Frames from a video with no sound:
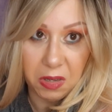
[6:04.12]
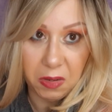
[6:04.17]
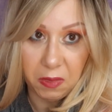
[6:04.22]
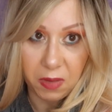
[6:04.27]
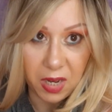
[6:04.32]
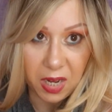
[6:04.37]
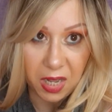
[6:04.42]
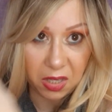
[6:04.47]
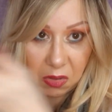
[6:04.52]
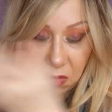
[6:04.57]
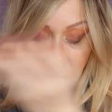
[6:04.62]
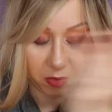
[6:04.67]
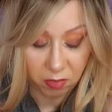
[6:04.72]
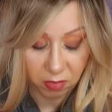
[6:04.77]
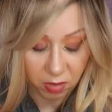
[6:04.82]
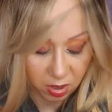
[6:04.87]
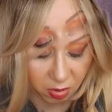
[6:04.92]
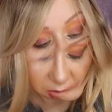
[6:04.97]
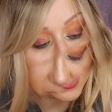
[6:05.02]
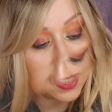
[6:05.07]
es barato.
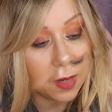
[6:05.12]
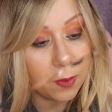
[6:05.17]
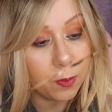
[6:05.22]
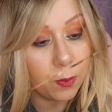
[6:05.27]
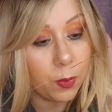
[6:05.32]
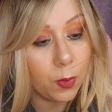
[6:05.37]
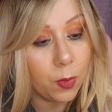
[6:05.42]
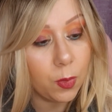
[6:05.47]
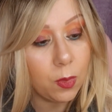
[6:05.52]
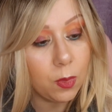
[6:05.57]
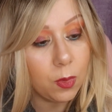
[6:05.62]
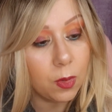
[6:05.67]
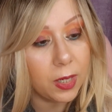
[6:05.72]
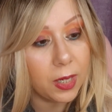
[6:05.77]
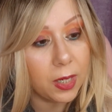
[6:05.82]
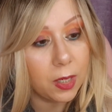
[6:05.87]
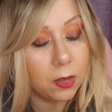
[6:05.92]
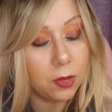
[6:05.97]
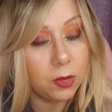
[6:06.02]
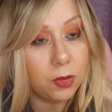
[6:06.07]
Este es el champú,
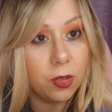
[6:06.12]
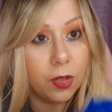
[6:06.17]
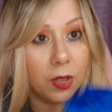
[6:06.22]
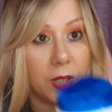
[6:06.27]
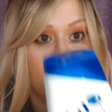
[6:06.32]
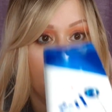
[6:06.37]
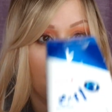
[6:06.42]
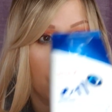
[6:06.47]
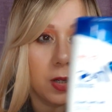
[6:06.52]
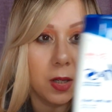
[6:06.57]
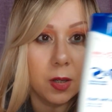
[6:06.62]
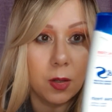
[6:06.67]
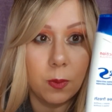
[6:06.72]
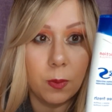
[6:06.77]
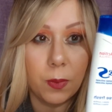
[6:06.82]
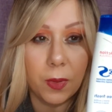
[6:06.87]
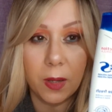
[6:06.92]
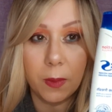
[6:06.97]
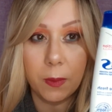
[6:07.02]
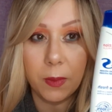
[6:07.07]
el otro que yo le
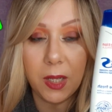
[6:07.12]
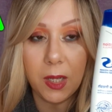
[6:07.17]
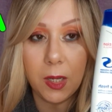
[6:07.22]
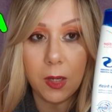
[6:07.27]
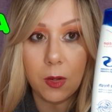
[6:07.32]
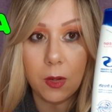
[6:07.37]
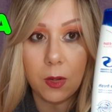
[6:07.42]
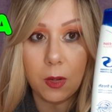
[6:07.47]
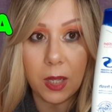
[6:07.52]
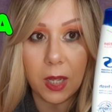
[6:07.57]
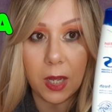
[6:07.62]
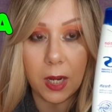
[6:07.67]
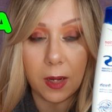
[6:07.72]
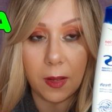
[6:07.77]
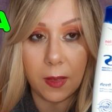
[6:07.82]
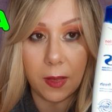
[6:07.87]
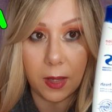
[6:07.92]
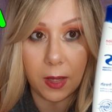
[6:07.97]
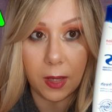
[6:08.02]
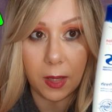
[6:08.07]
compré a mi hijo,
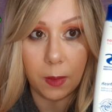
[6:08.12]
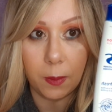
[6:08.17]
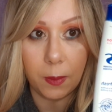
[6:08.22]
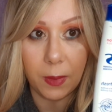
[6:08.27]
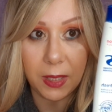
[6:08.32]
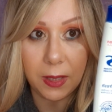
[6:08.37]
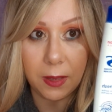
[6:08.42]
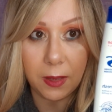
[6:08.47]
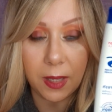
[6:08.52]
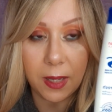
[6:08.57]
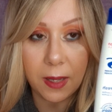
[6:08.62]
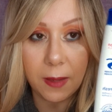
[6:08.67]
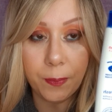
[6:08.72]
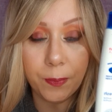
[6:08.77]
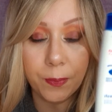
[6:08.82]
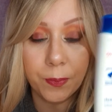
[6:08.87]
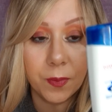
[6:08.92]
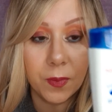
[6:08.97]
el de menta,